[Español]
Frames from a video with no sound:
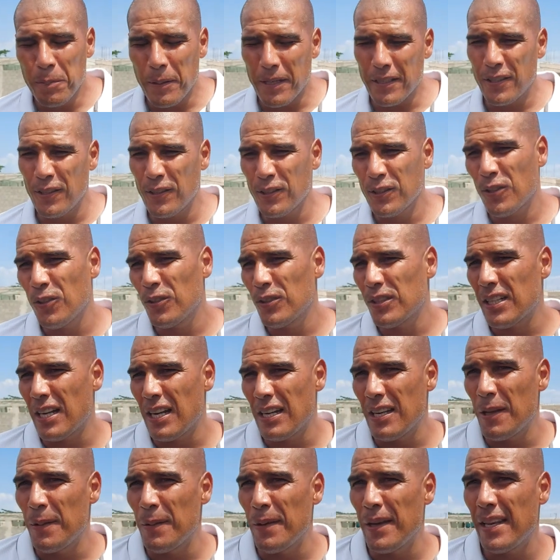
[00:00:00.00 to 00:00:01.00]
partidos
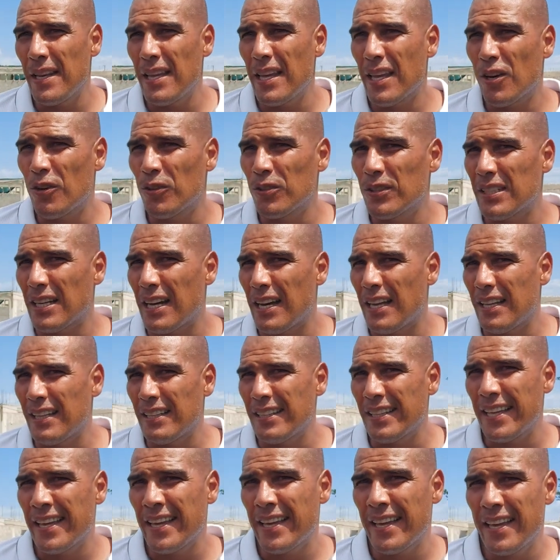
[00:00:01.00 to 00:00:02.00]
contra Liberia y contra
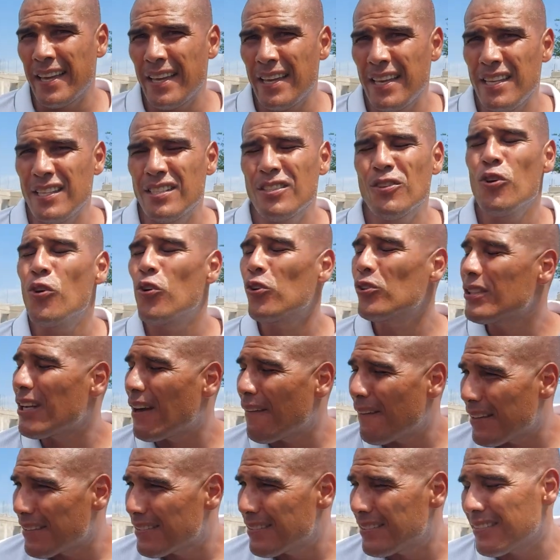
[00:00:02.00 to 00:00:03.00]
ADG y
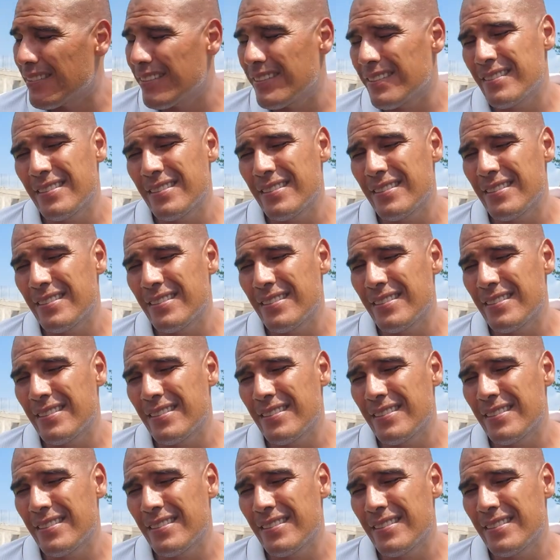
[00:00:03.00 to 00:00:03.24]
otra vez